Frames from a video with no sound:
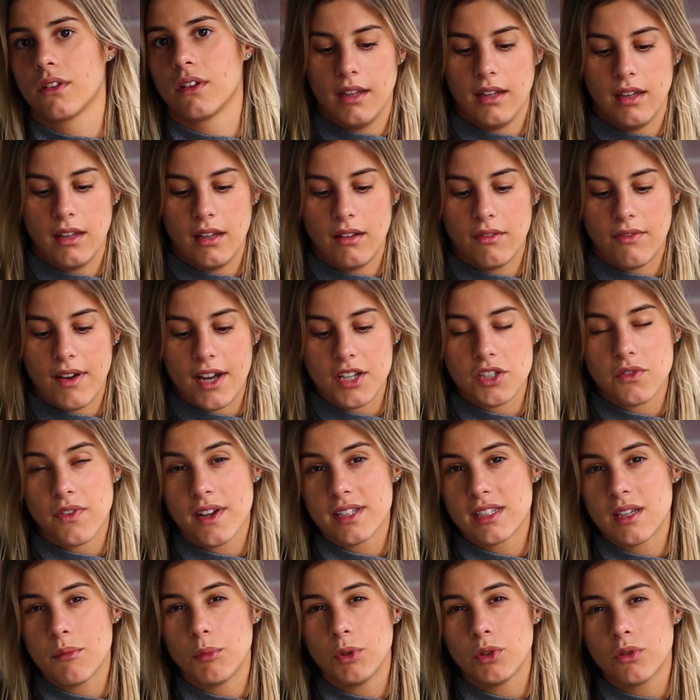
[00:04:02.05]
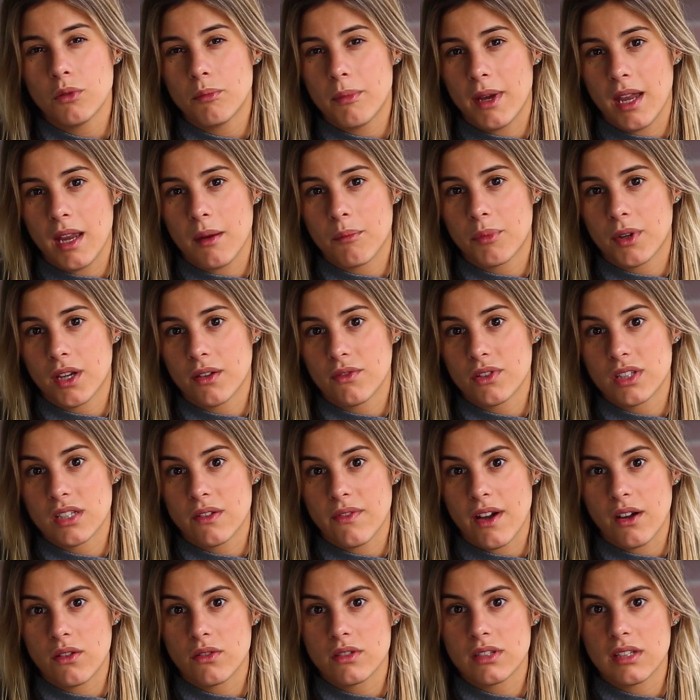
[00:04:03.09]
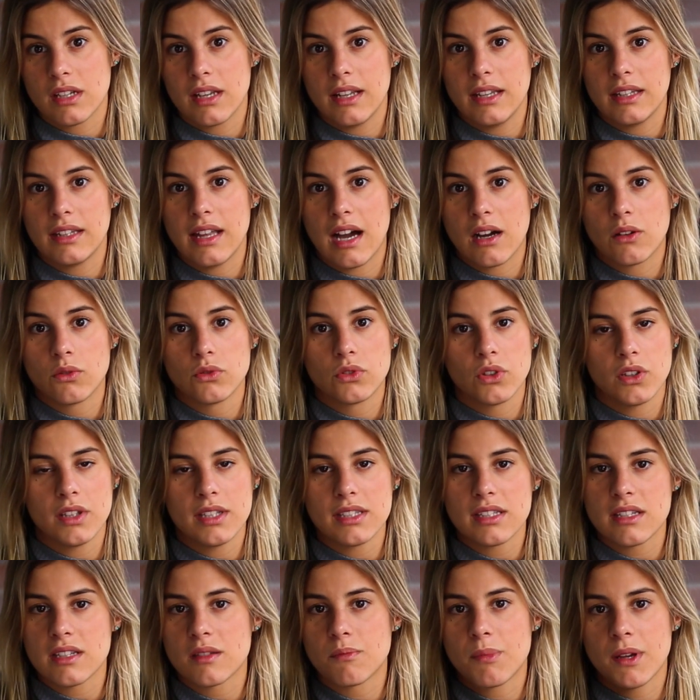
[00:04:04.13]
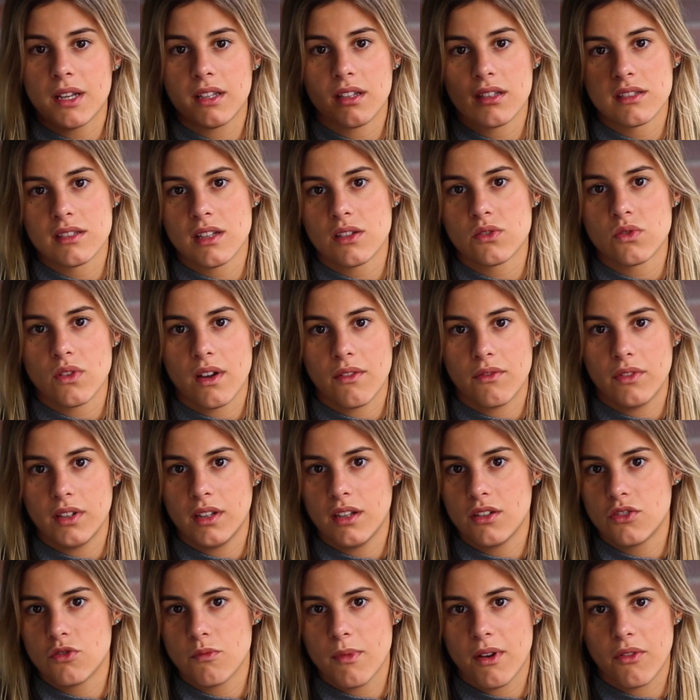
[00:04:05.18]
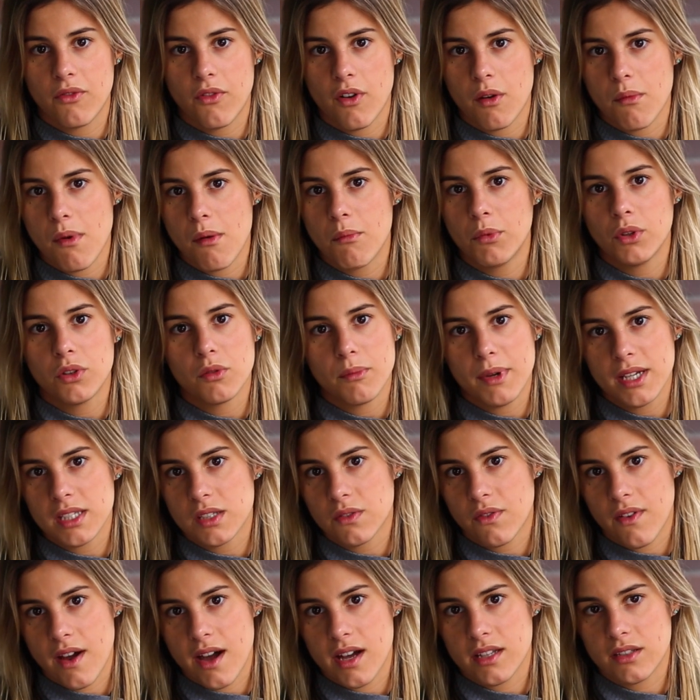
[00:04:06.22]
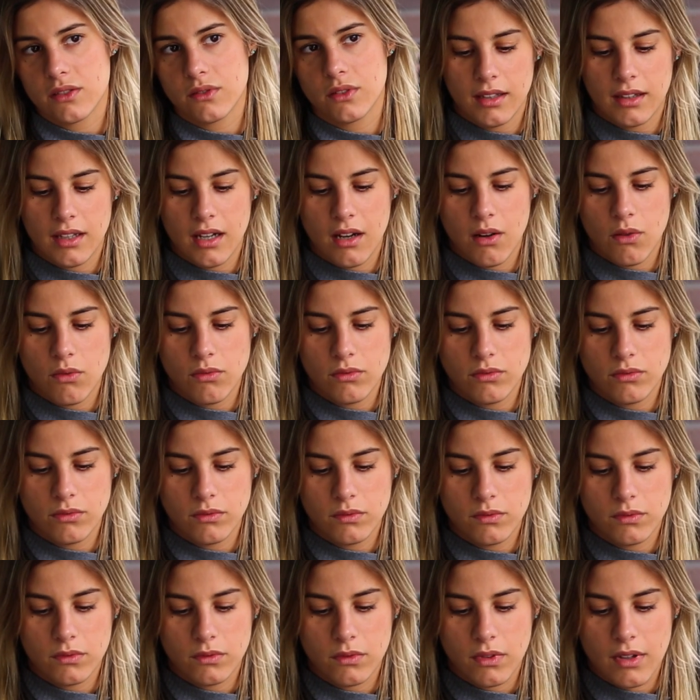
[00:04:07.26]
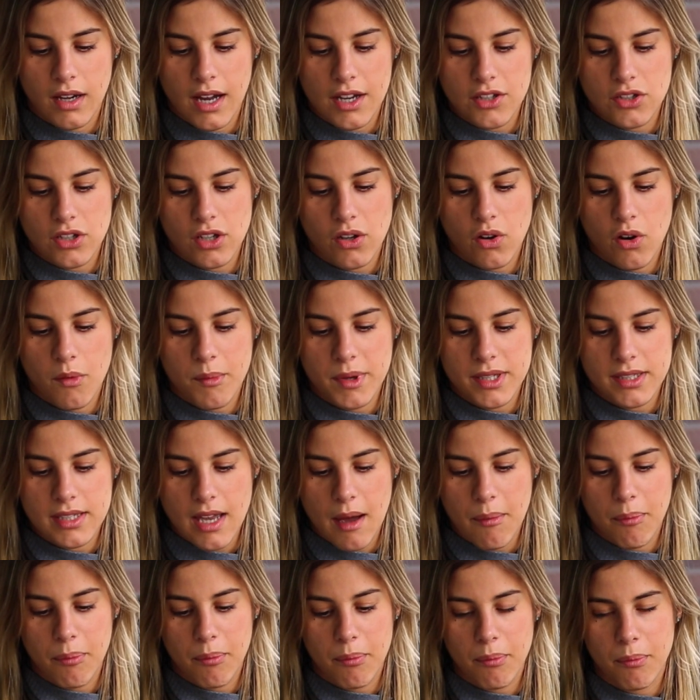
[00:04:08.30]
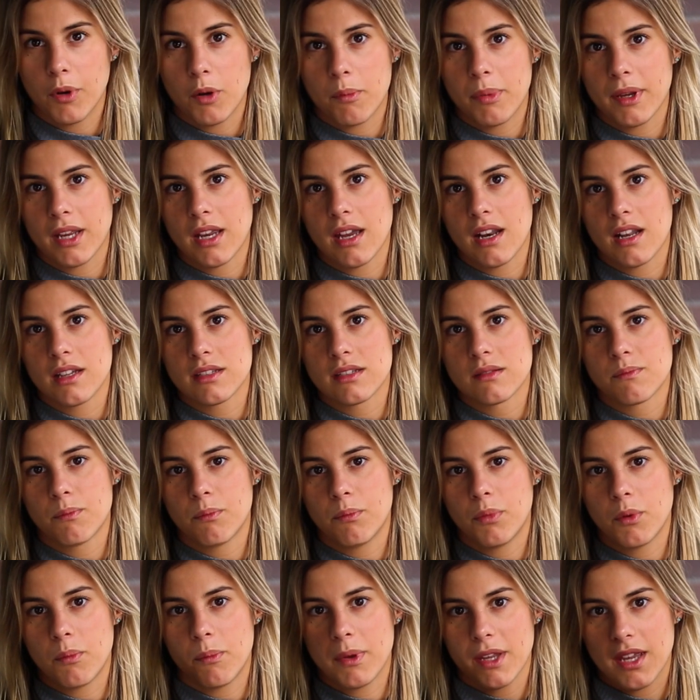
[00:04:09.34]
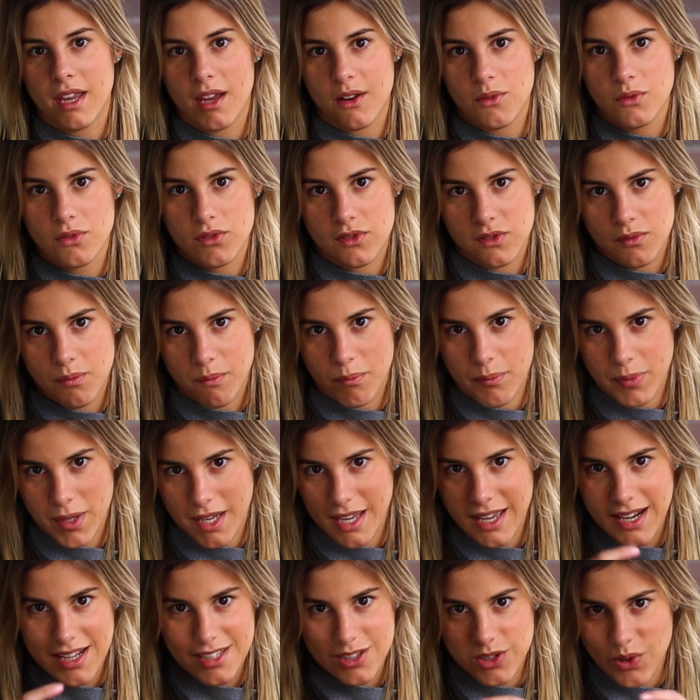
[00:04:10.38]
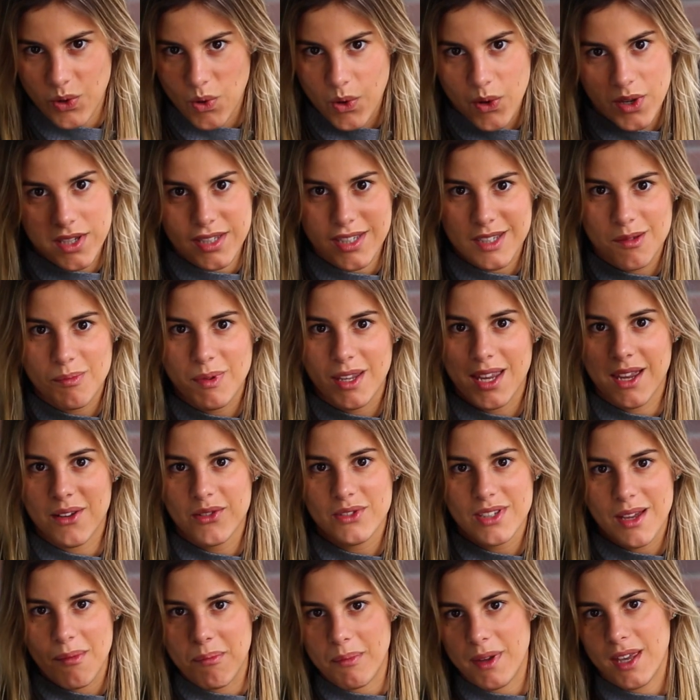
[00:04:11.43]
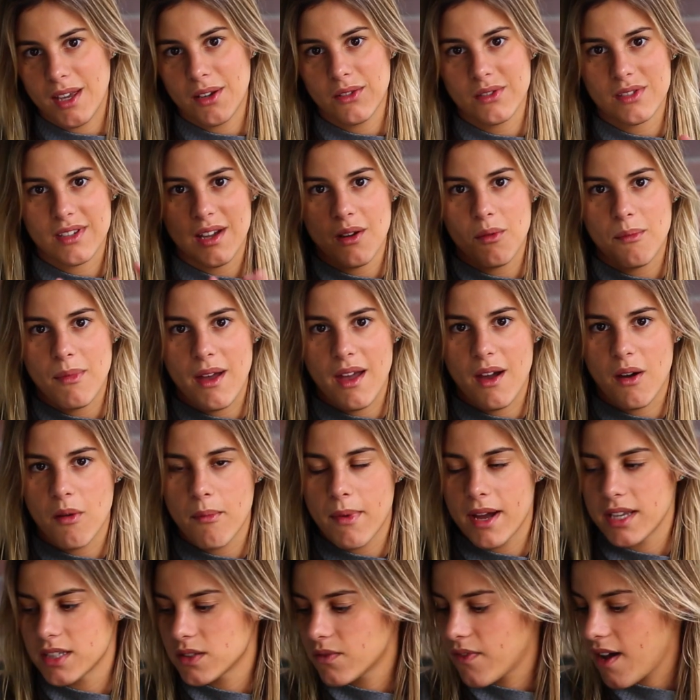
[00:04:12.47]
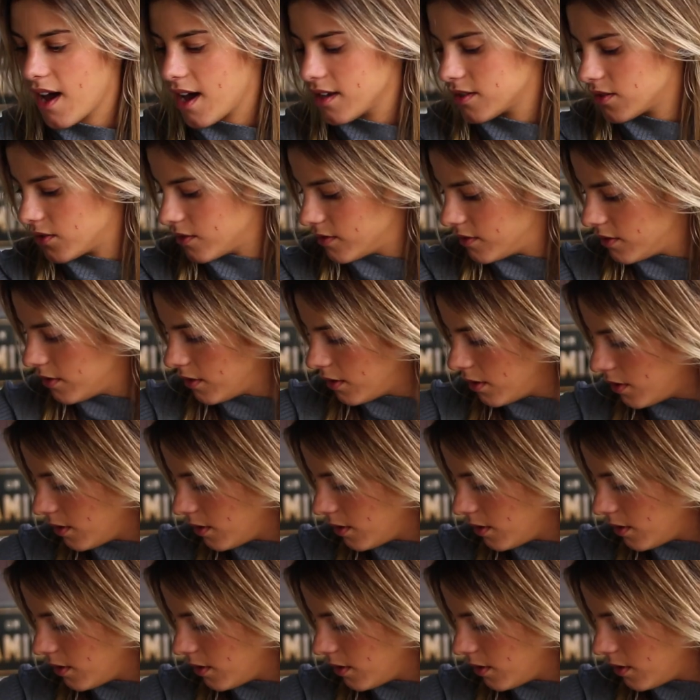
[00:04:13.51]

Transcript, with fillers: E vai te fazer muito bem, porque você vai conseguir lidar com todas as perdas da sua vida de uma forma muito mais fácil. Então, acho que começar por pequenas, por pequenos, pequenas coisas, pequenos apegos é o, é o mais fácil.